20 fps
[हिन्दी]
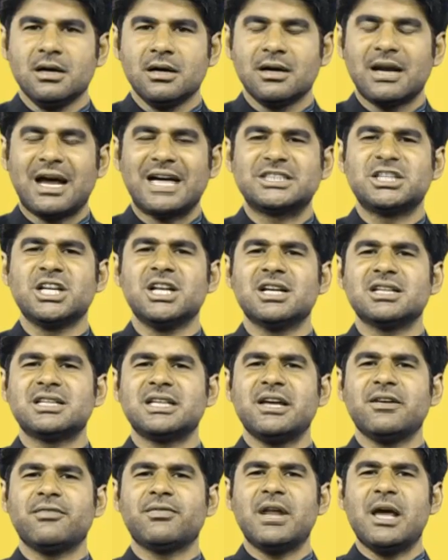राशिद
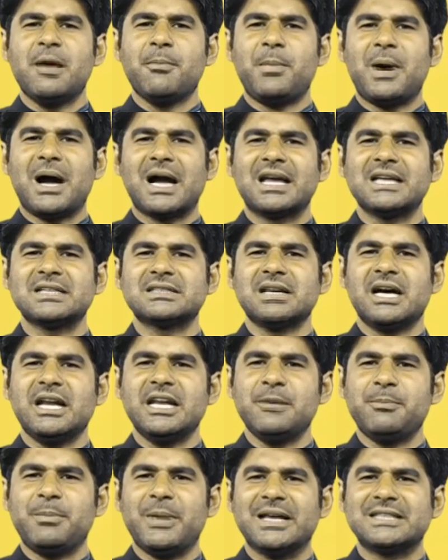लतीफ़ ने
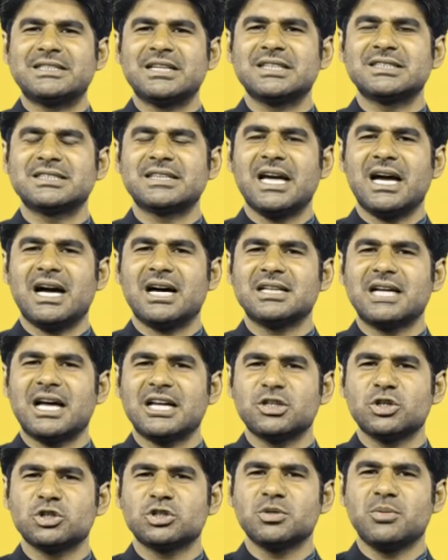पाकिस्तानी पेसर्स
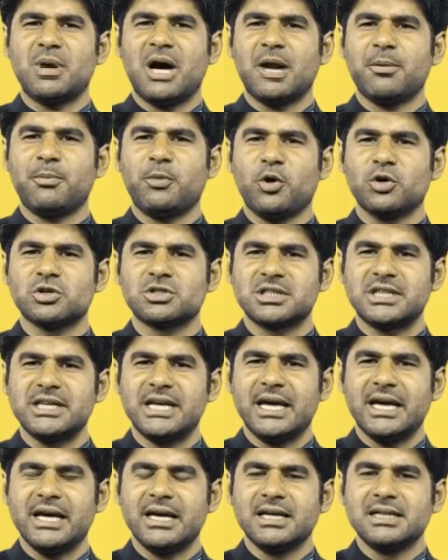के शुमार पोस्ट
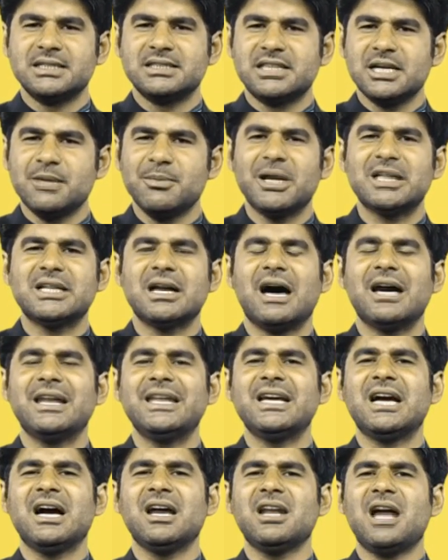किए जिनमें
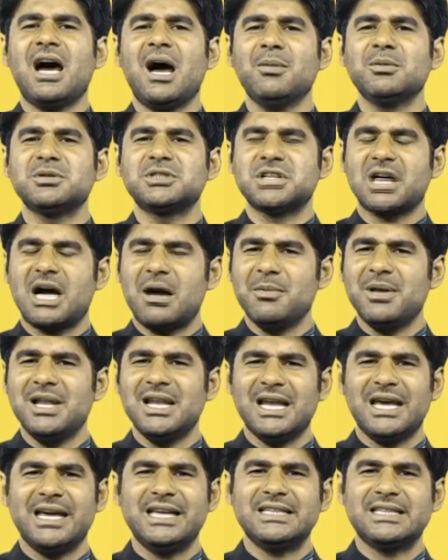धानी का नाम
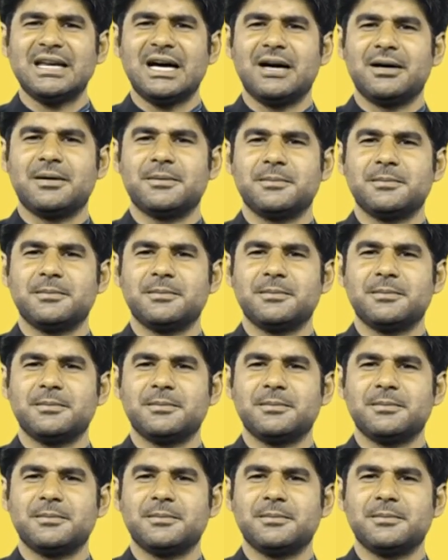शामिल नहीं था